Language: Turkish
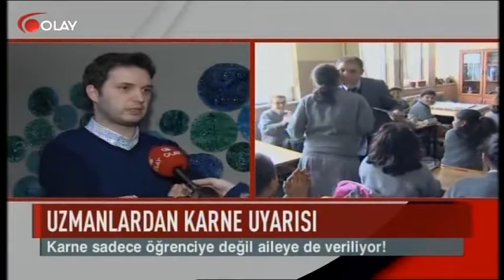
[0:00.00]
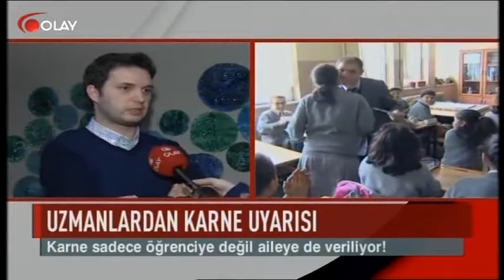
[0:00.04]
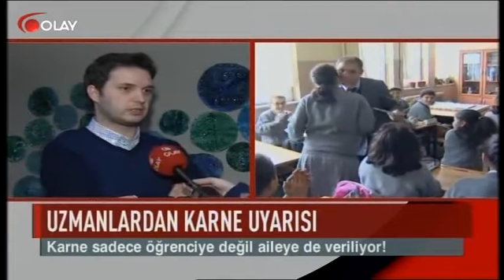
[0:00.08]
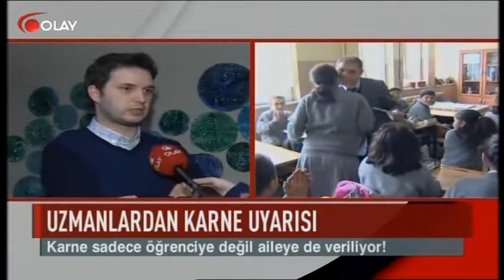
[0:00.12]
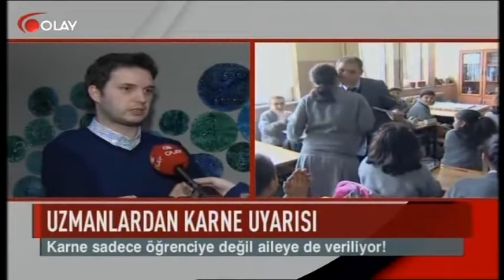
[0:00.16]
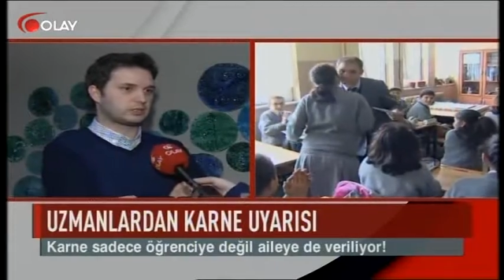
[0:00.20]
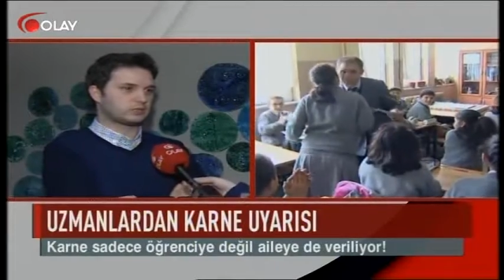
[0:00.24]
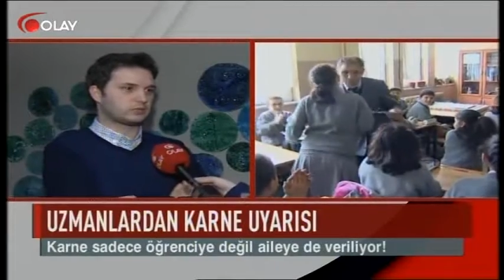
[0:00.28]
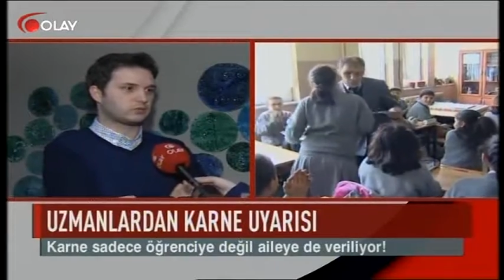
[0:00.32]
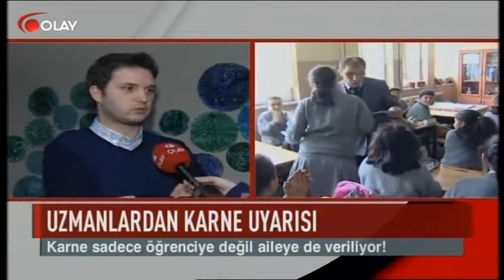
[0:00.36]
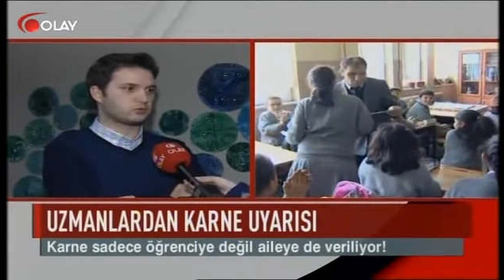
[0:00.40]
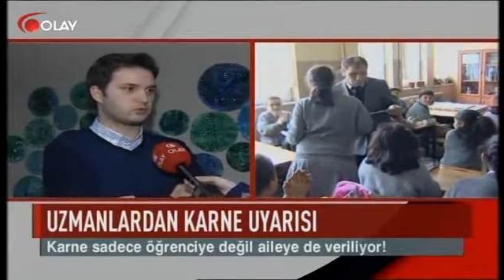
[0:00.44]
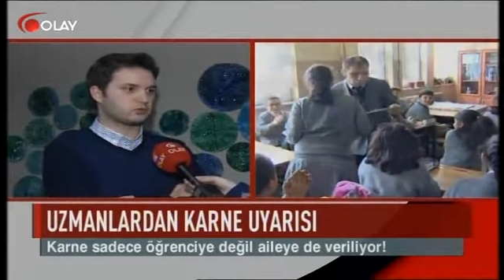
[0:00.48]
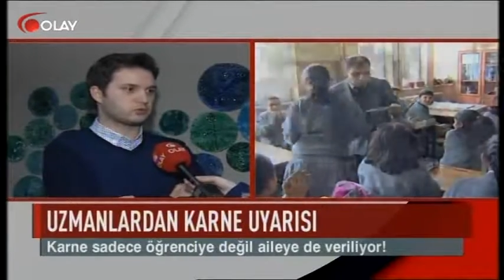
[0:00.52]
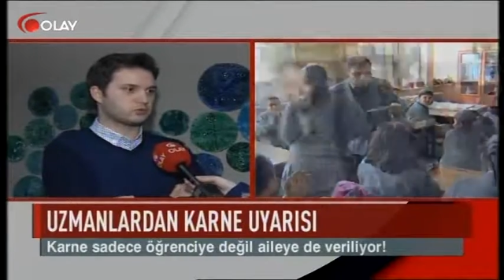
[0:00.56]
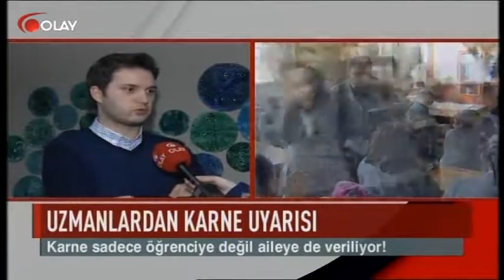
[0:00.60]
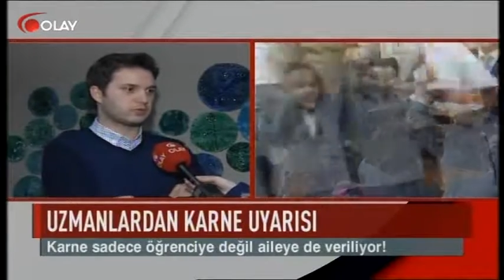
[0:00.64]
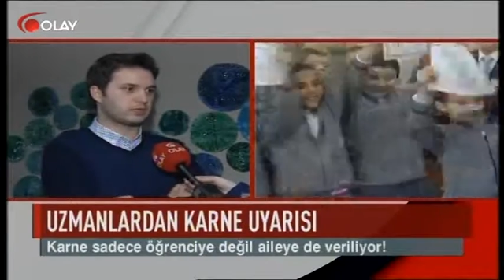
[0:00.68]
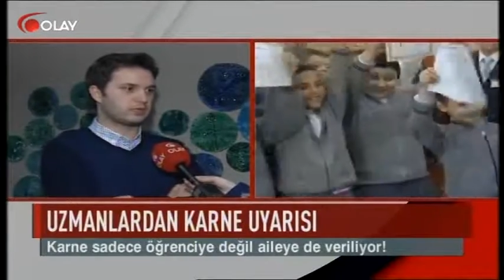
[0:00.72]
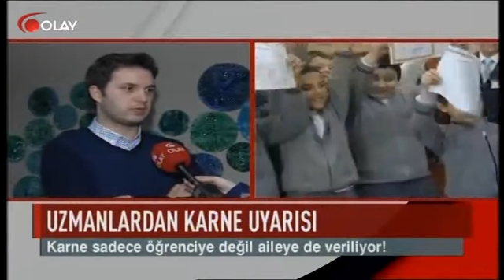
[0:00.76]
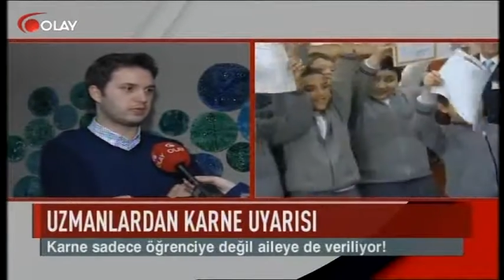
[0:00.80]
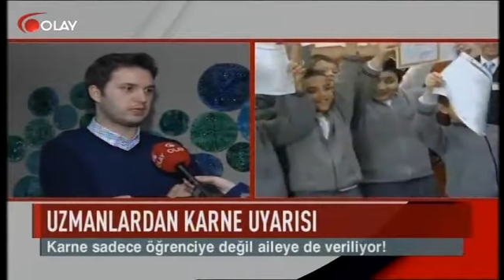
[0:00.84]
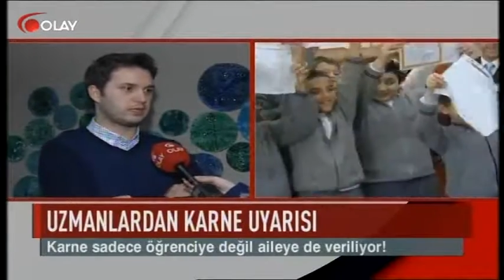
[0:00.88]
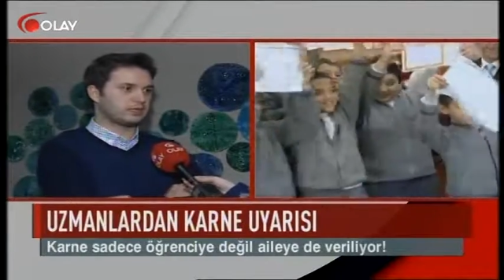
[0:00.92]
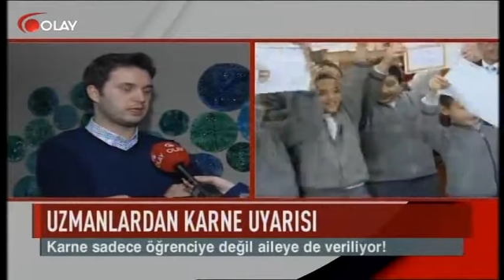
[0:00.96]
başarılı
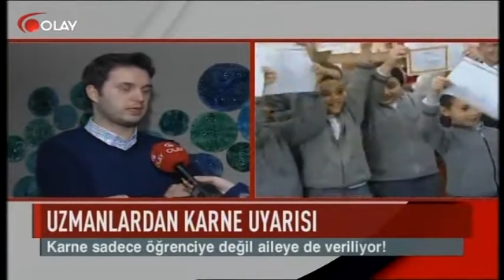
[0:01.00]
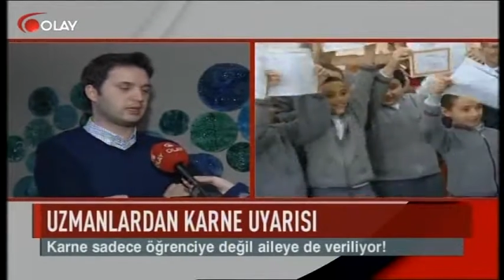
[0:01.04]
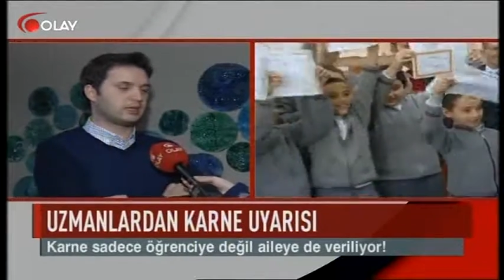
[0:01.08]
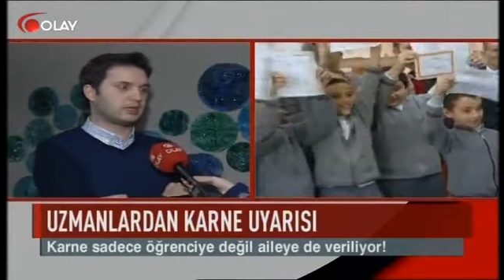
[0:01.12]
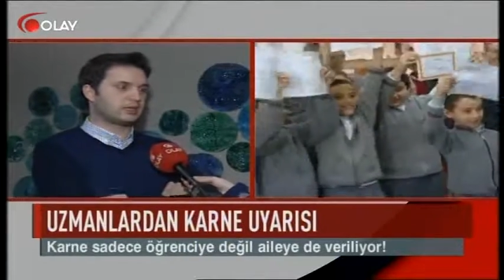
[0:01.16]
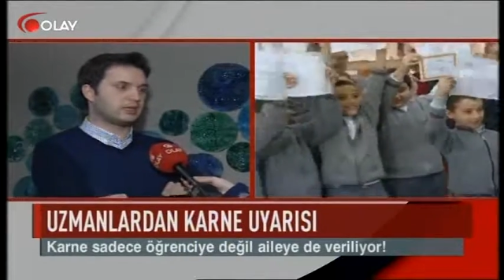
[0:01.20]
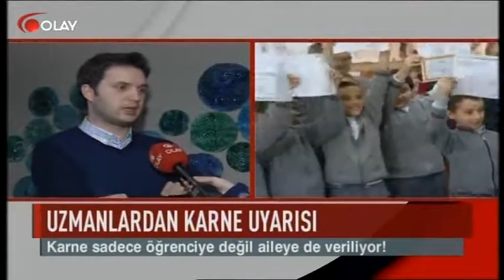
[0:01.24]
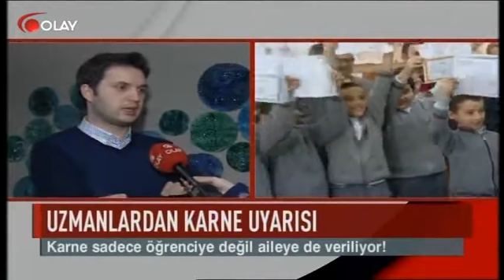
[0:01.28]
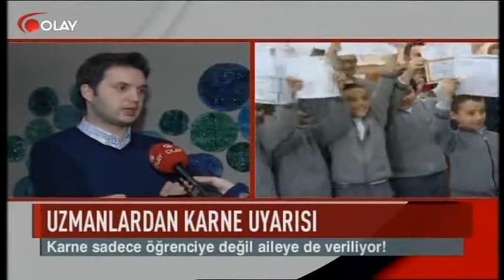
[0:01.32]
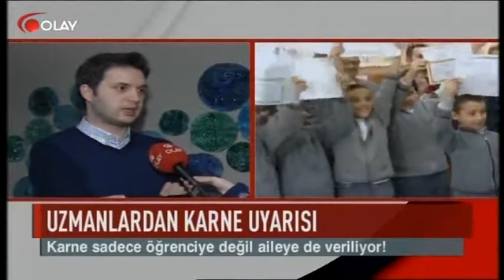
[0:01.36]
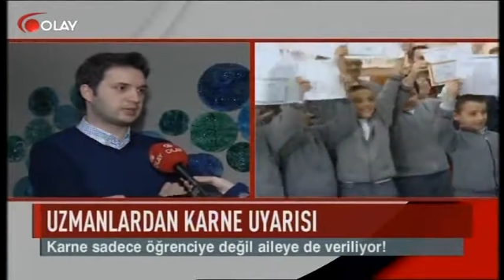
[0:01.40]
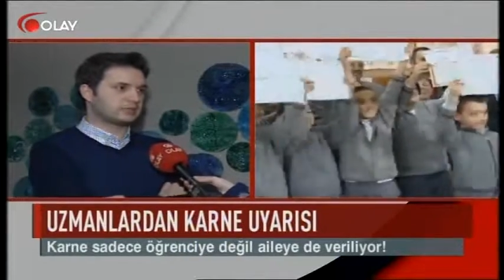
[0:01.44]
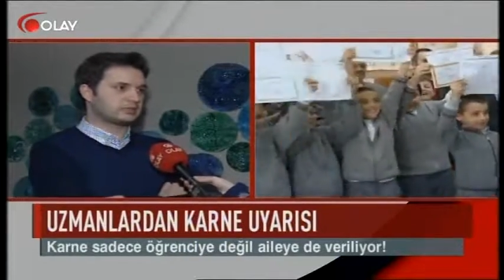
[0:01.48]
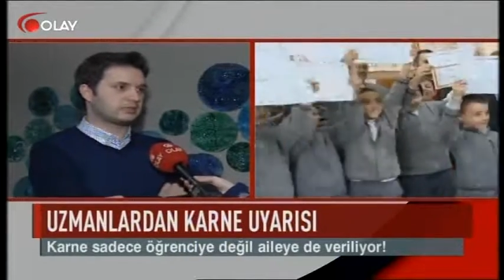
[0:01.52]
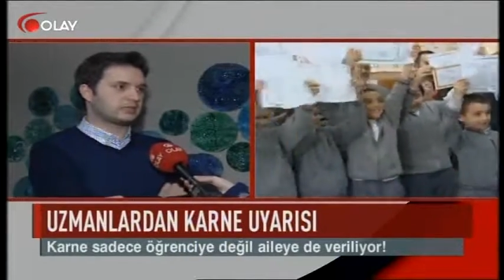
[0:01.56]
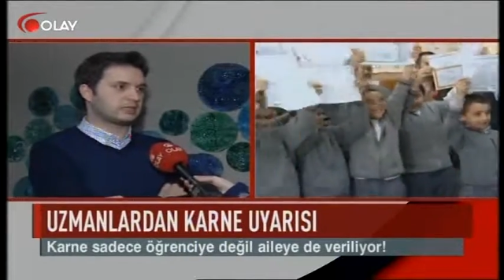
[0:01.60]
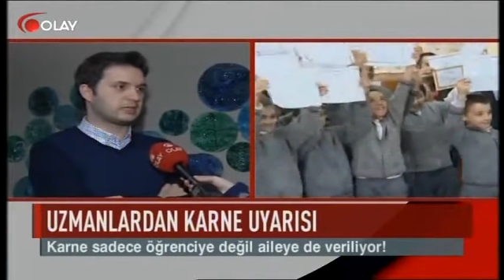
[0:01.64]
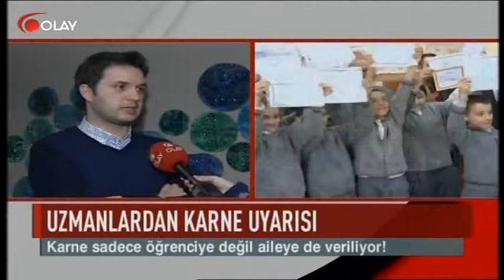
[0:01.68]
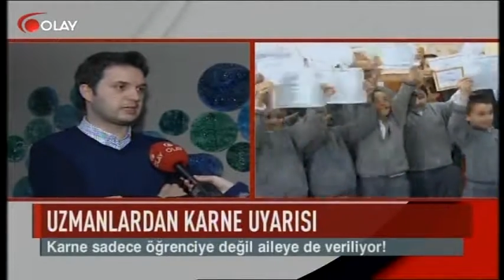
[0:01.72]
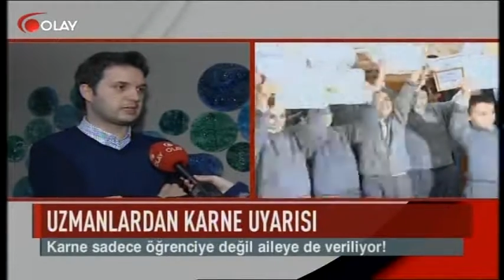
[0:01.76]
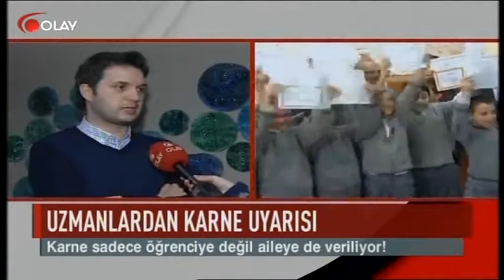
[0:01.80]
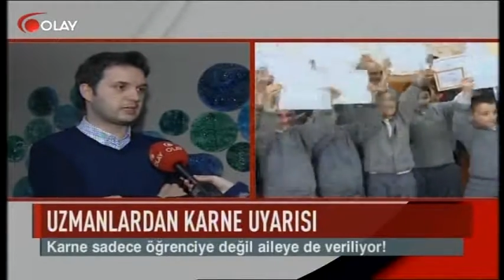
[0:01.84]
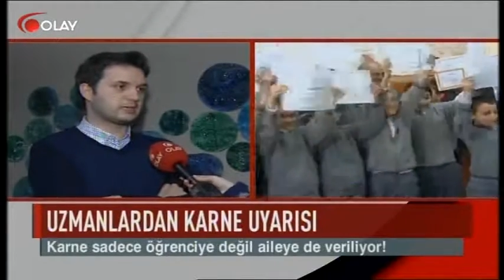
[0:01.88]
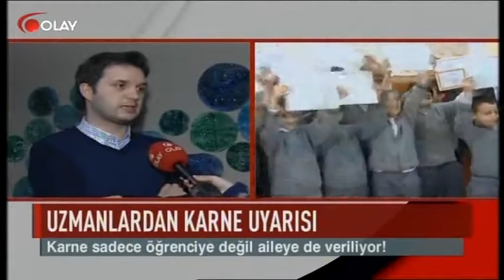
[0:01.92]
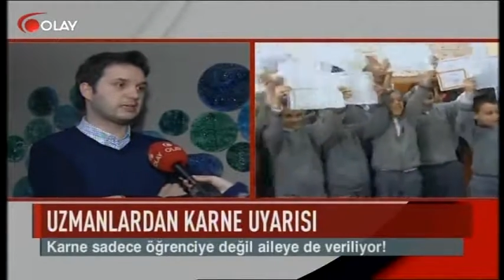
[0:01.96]
çocuklarla
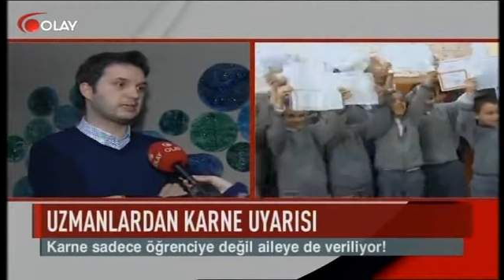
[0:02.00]
asla